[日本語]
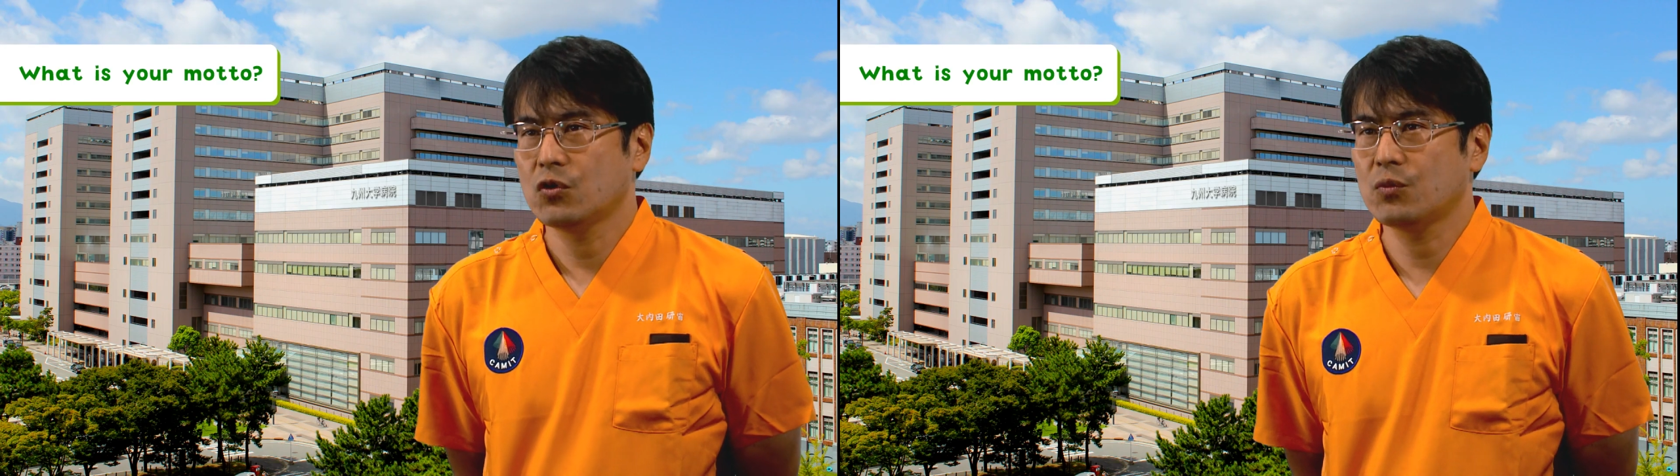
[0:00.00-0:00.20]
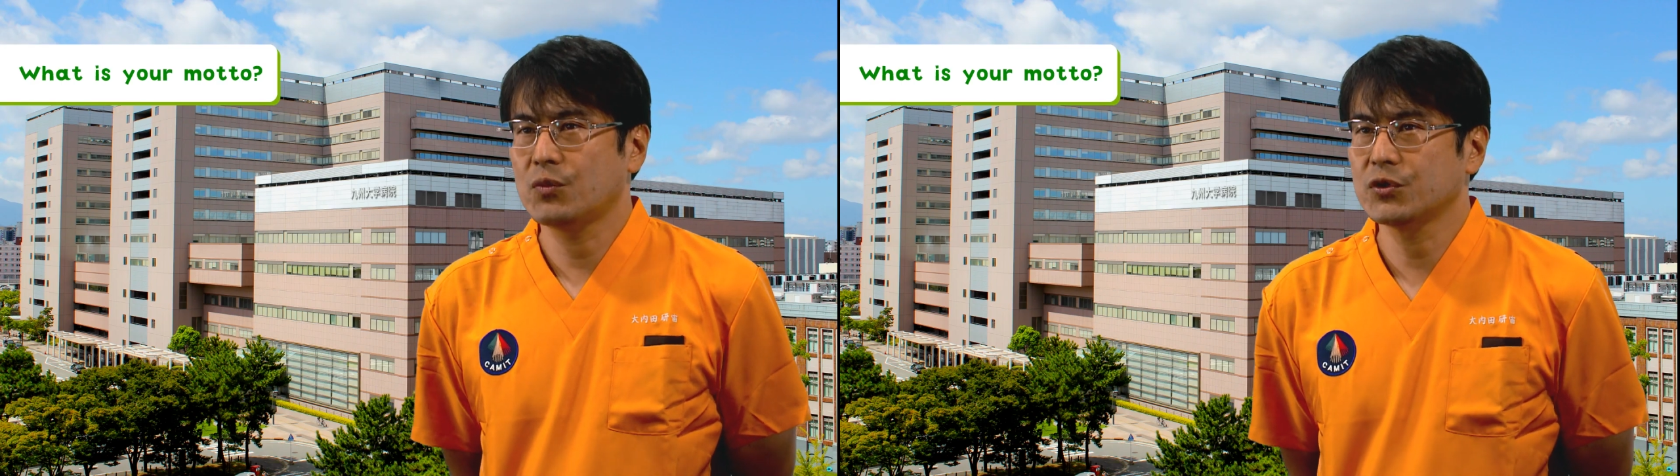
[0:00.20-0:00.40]

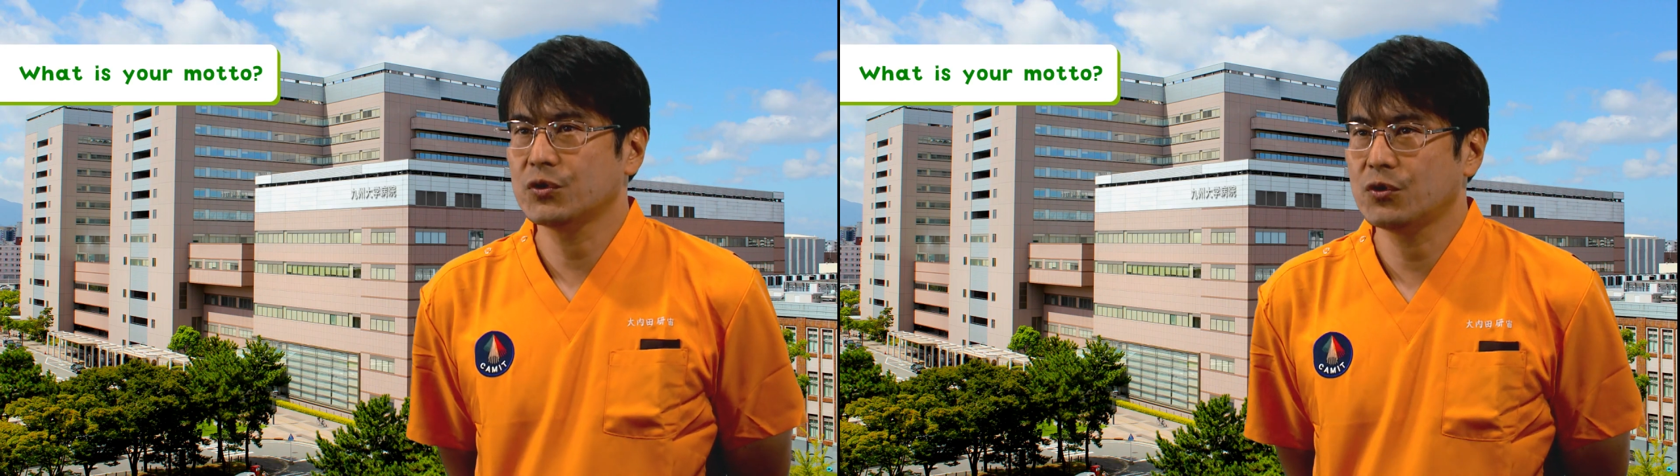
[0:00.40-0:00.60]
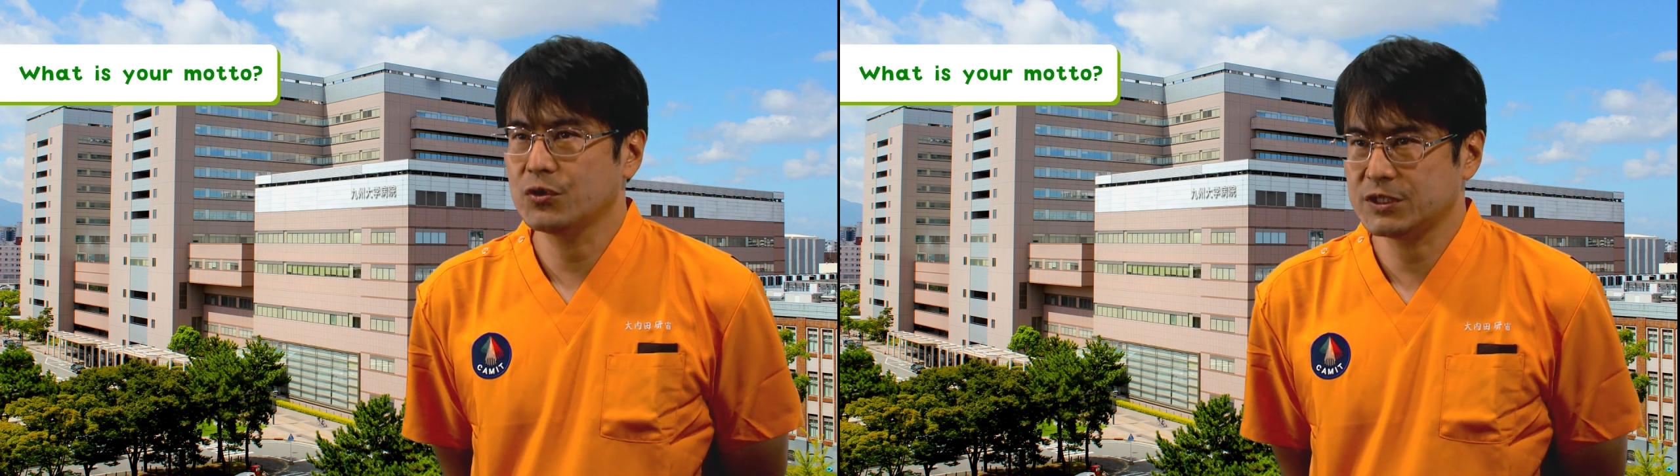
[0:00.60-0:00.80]
本
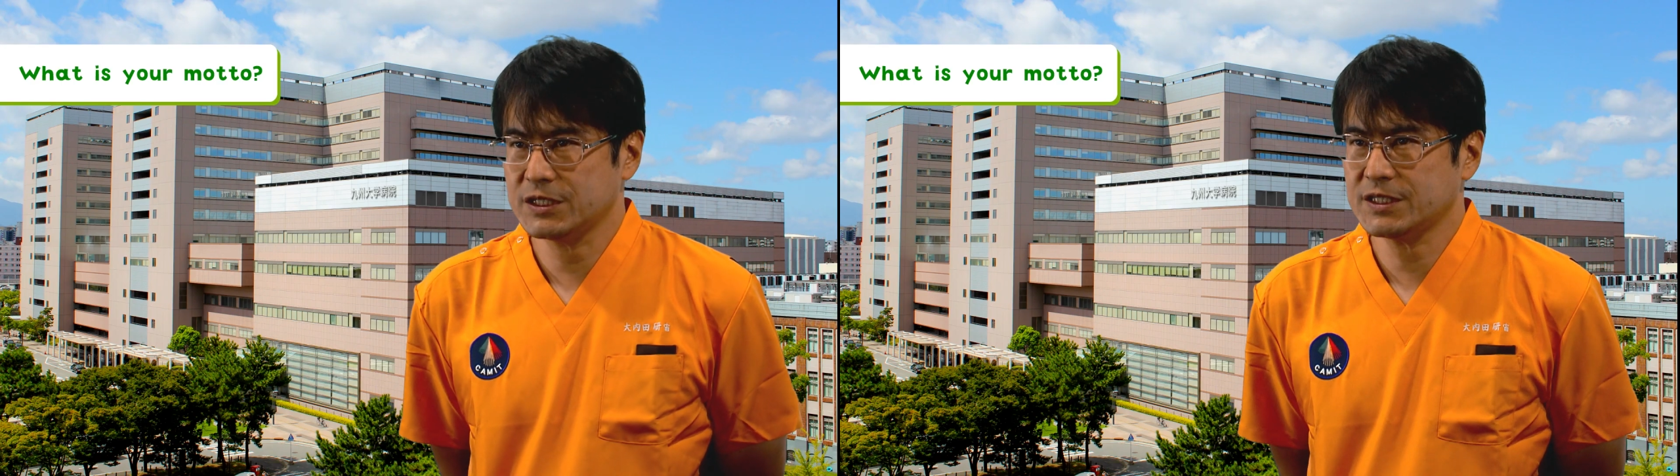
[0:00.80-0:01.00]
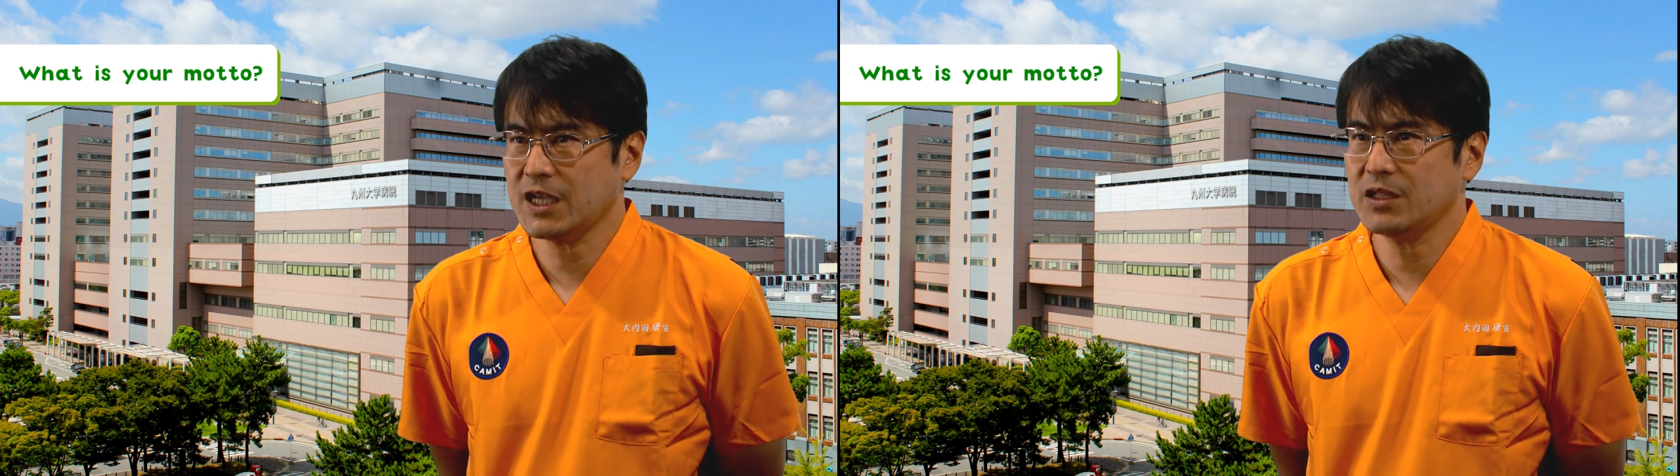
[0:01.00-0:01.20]
物を
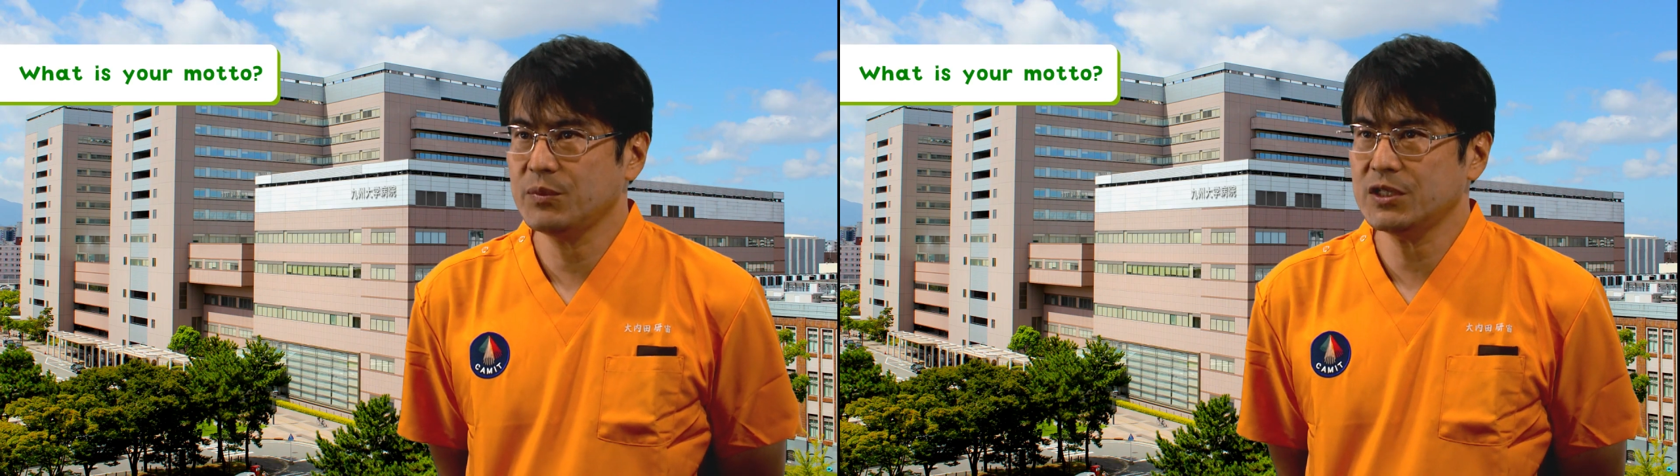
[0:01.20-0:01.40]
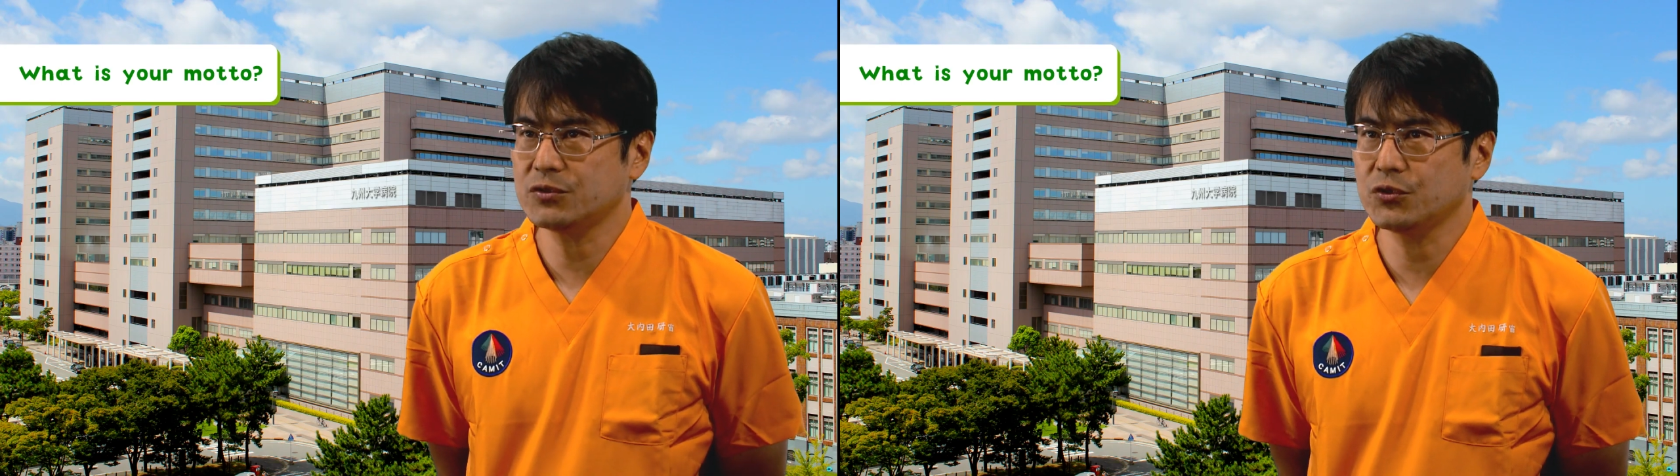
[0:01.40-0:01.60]
実際に
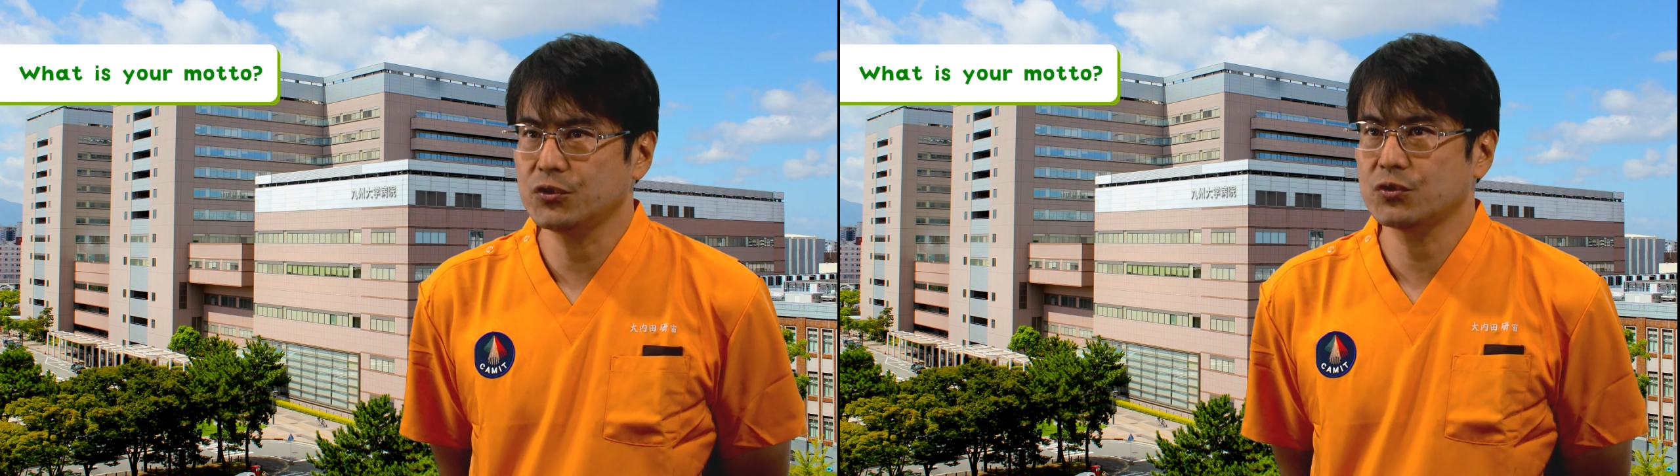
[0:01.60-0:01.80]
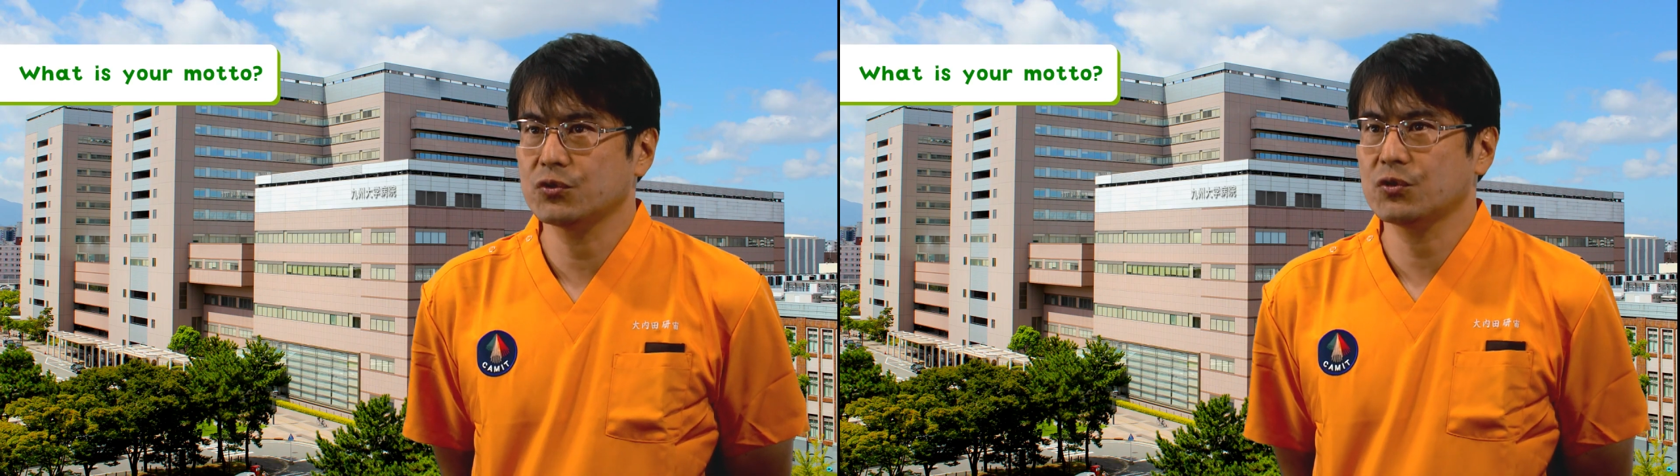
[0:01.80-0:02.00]
見ると
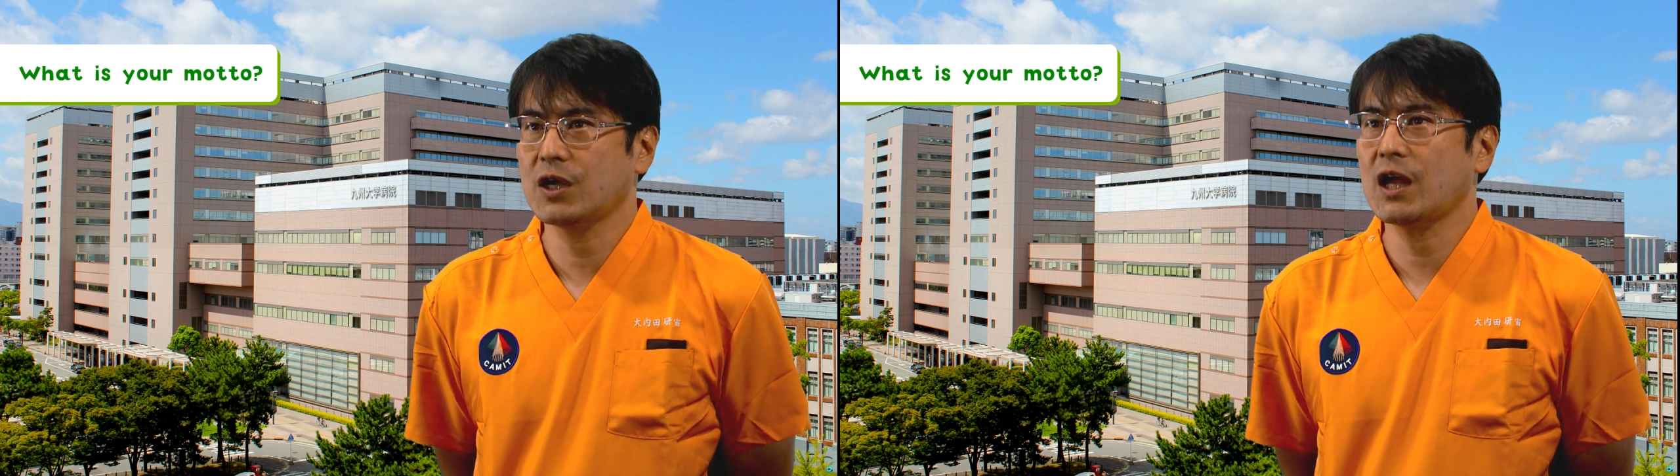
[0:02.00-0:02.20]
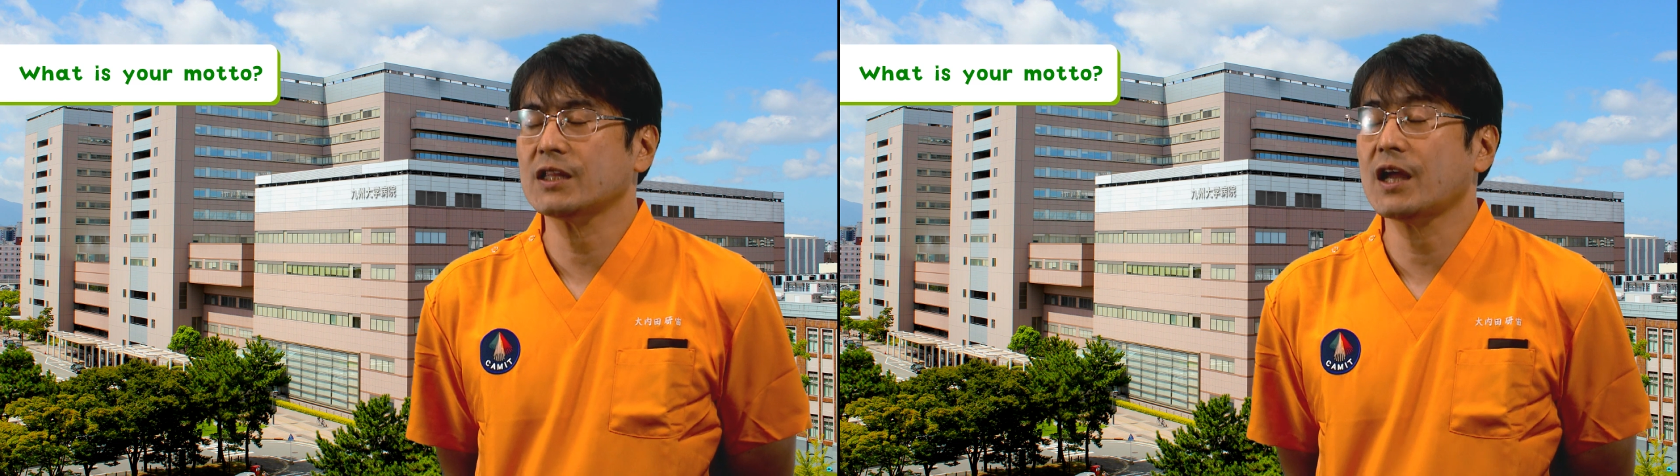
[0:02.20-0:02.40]
いうこと
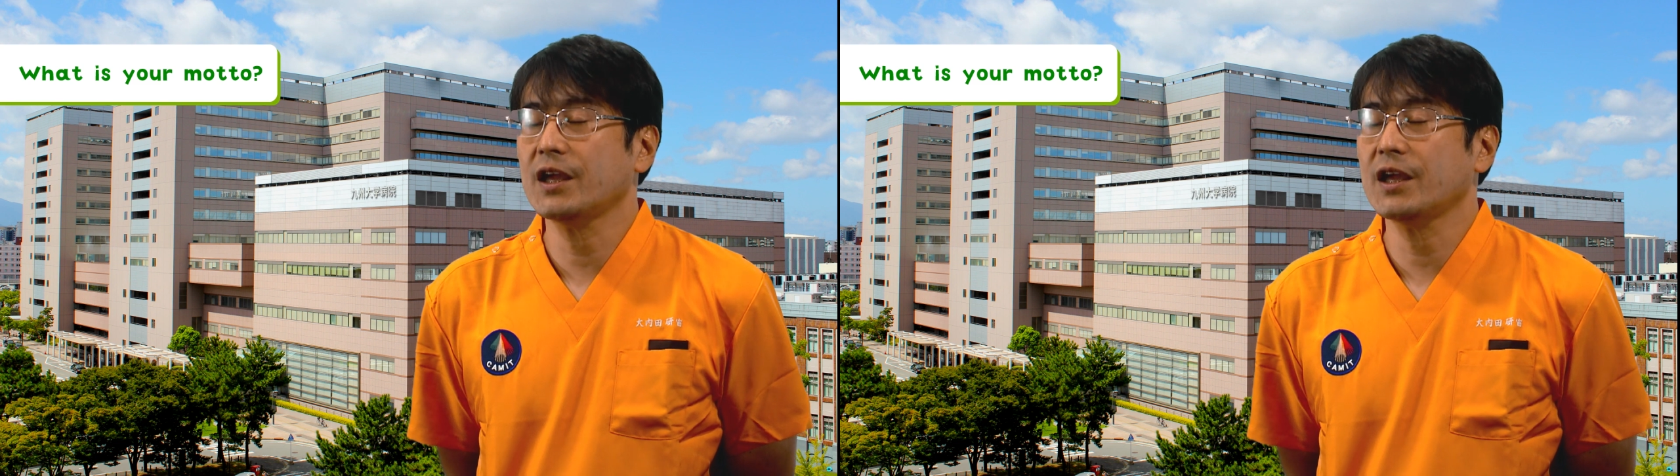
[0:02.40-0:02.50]
が